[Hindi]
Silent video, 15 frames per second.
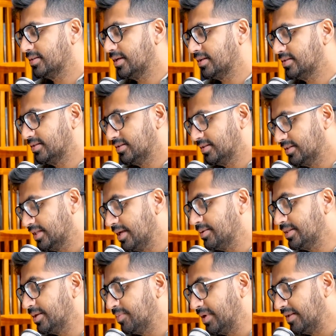दैट दे
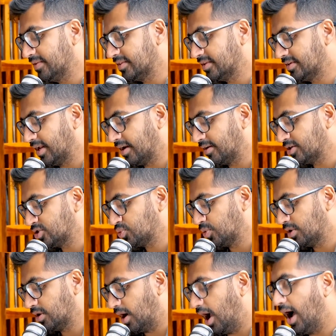दे बिलीव दैट द टेररिस्ट
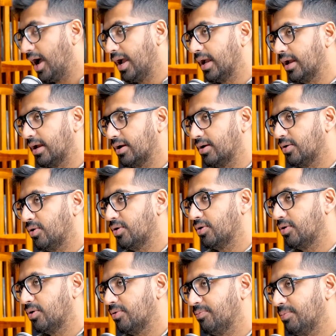वर हाई
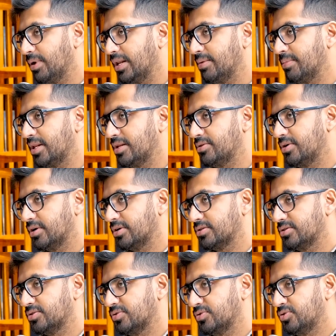ऑन ऑन मैनी मैनी
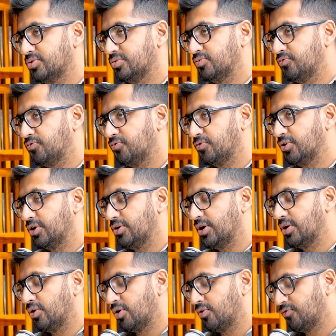ड्रग्स
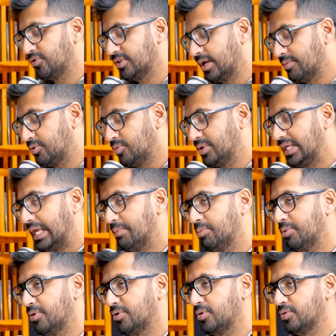इन ऑर्डर फॉर देम टू बी
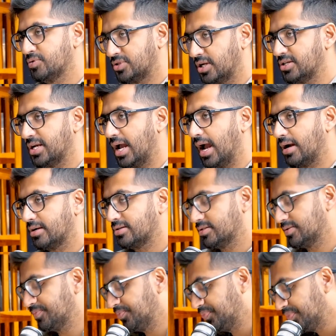केपेबल टू डू सच
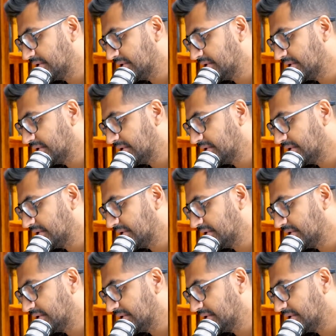एक्ट्स